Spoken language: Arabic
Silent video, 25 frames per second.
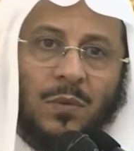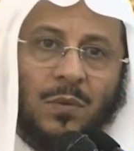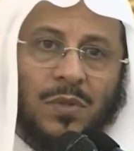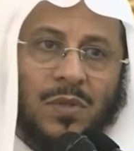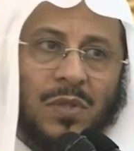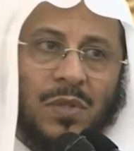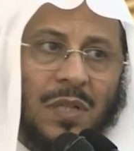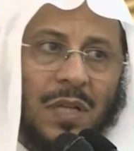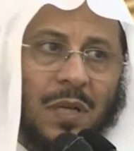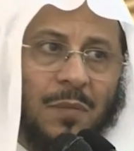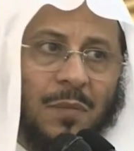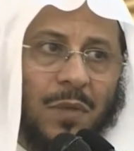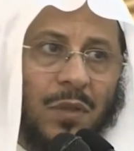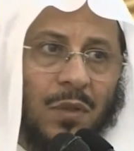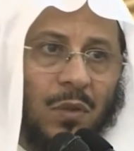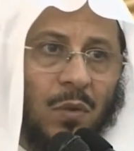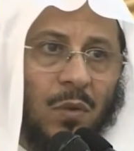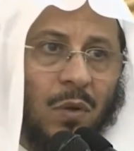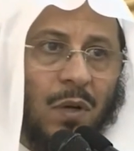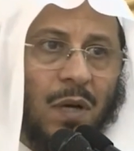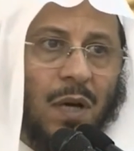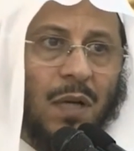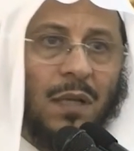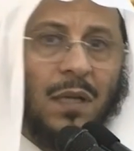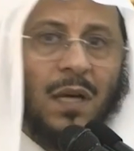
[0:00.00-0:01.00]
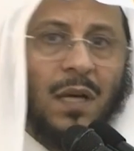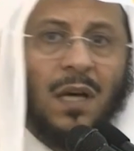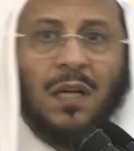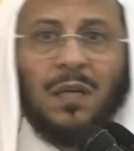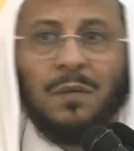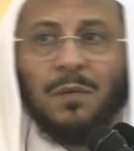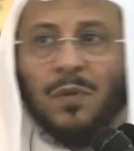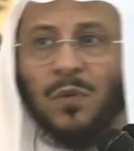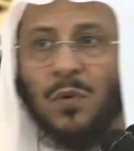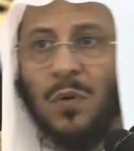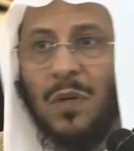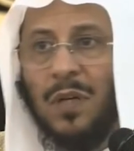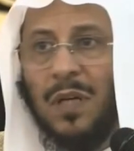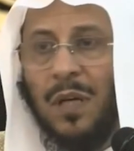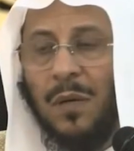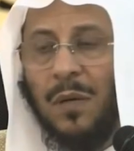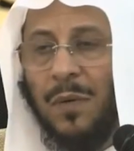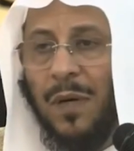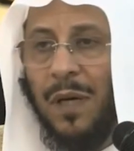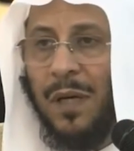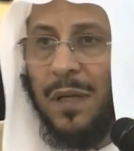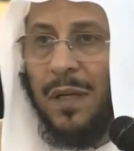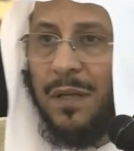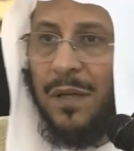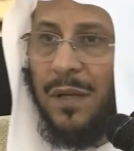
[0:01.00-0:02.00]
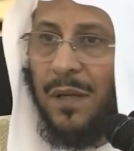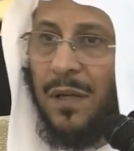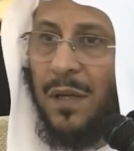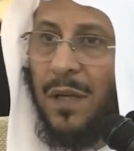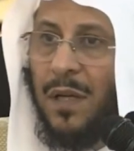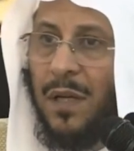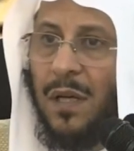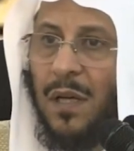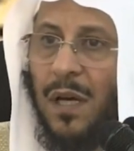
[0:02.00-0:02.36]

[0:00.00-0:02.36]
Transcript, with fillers: والسلام أنه قال أكبر الكبائر